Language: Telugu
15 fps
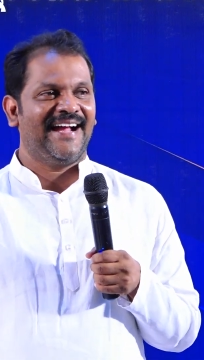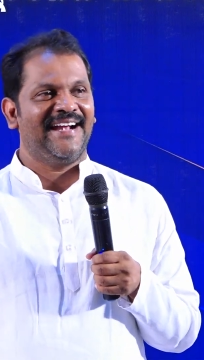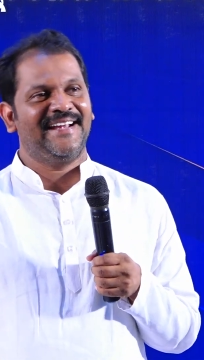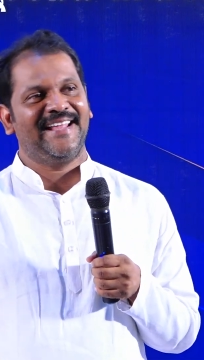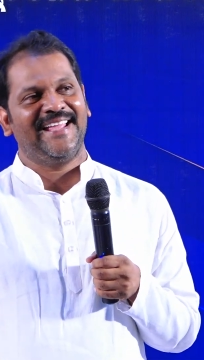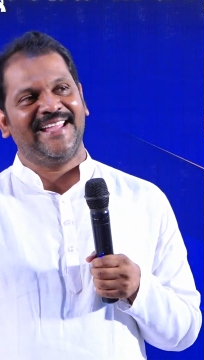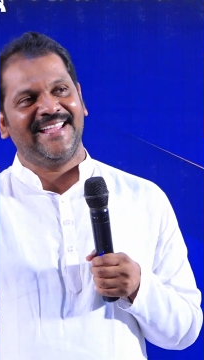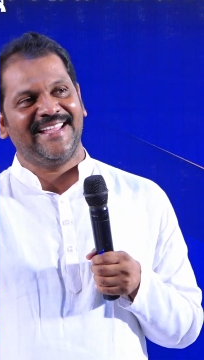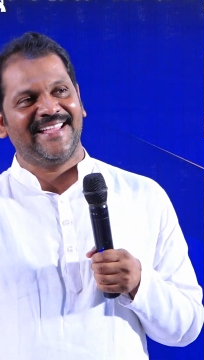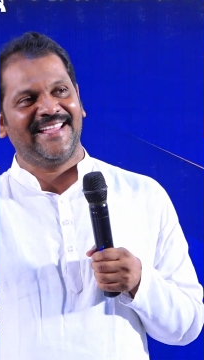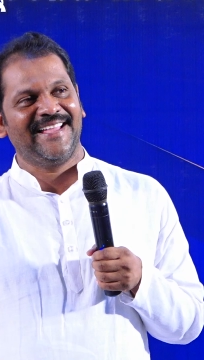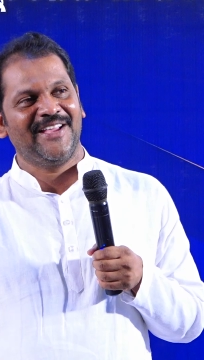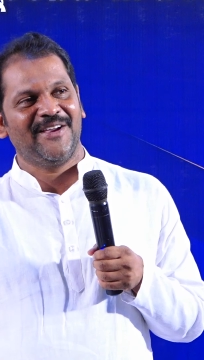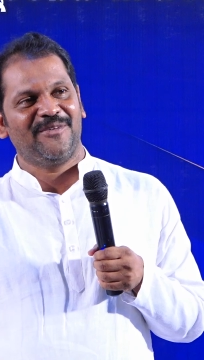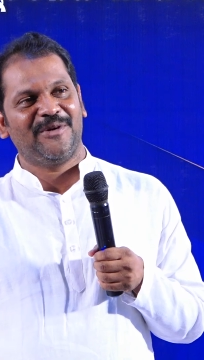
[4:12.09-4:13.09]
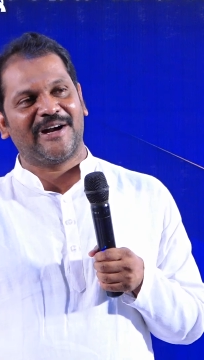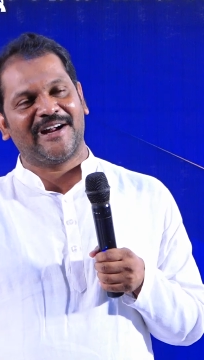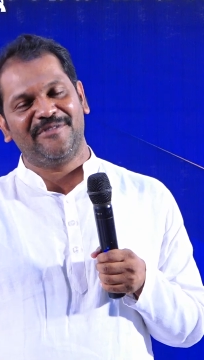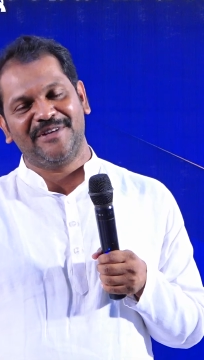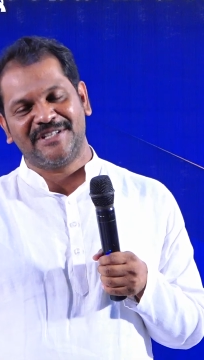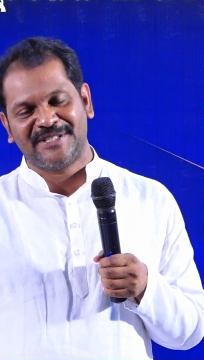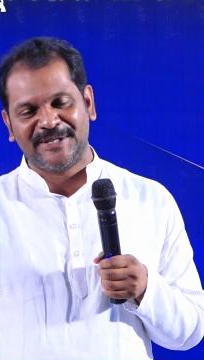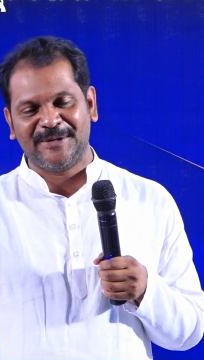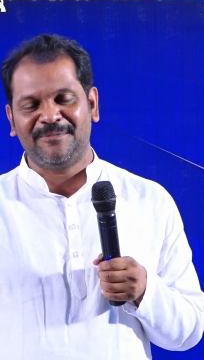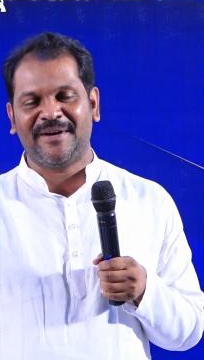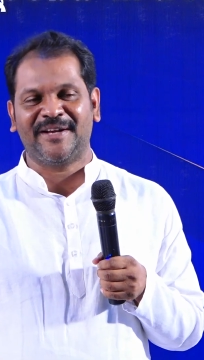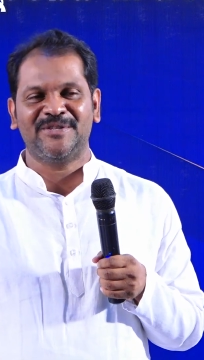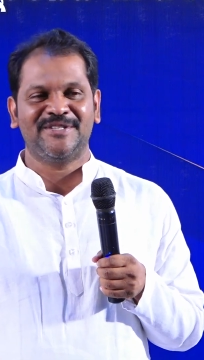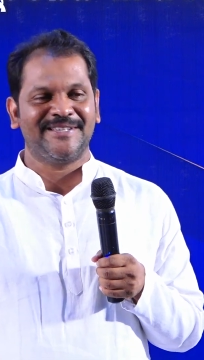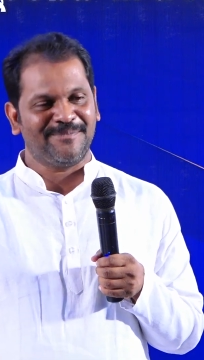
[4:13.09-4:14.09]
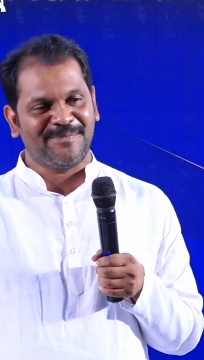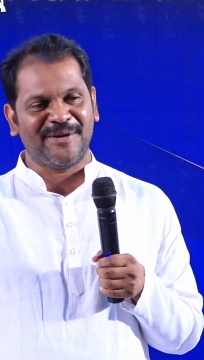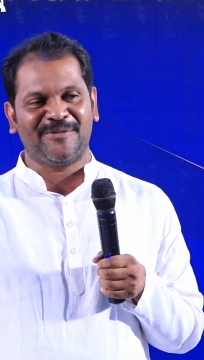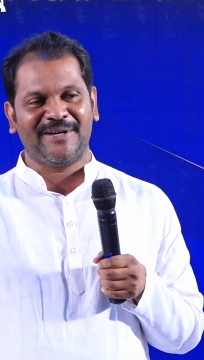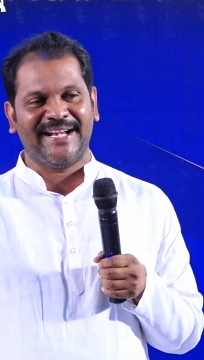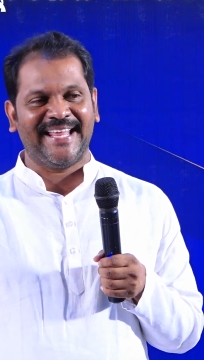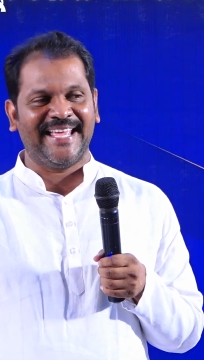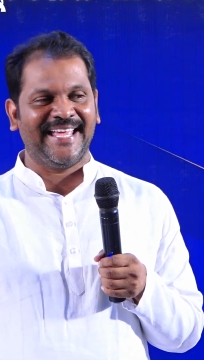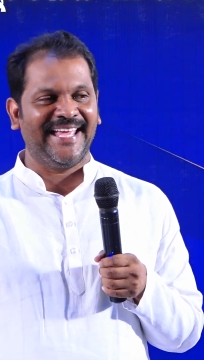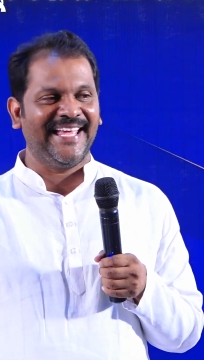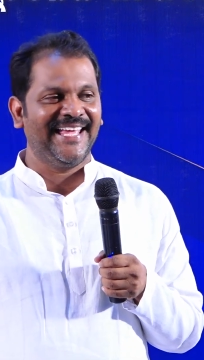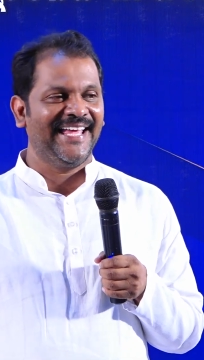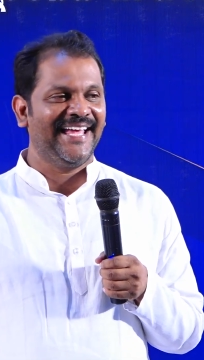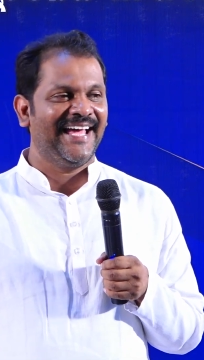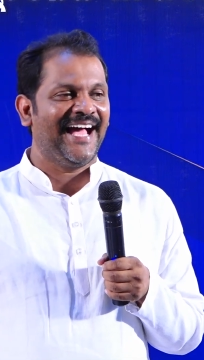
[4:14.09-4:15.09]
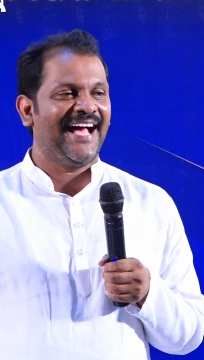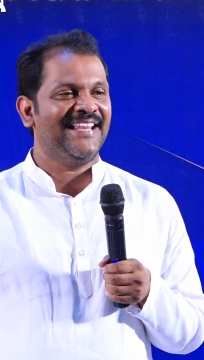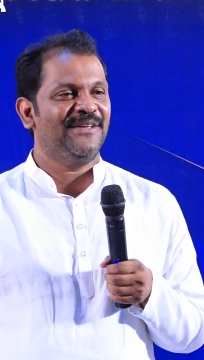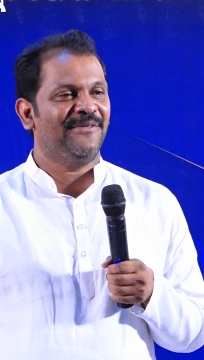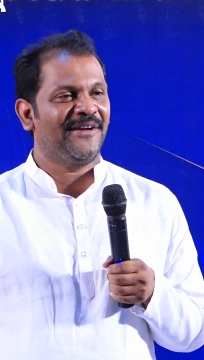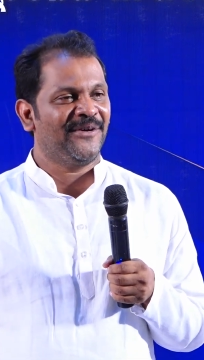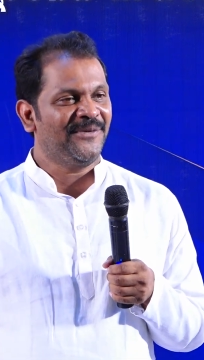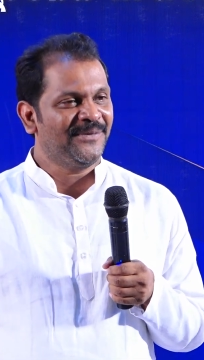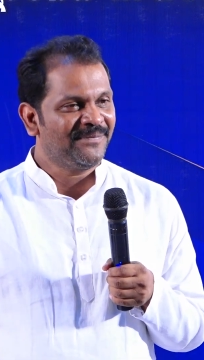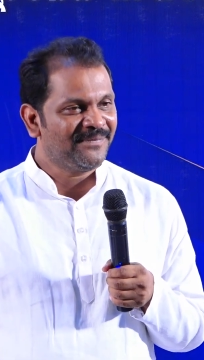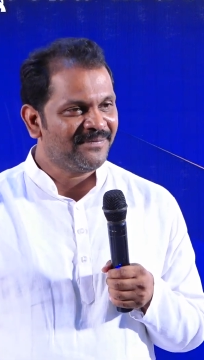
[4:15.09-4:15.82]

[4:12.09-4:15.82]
అంటే ఒక విషయం మనం చెప్పామంటే అది మనం